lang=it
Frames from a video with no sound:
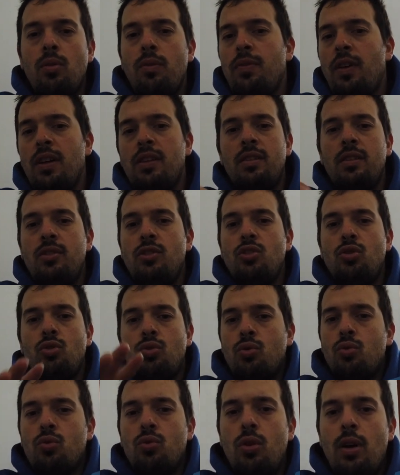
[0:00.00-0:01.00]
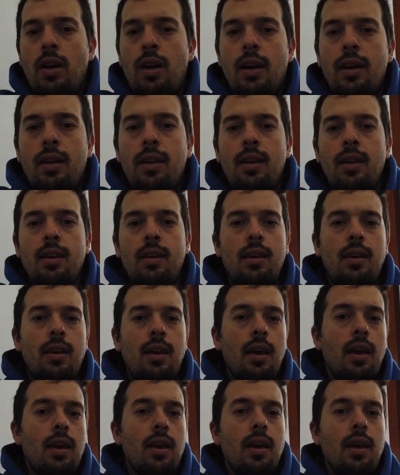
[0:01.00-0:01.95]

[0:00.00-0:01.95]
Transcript: infatti ci sono anche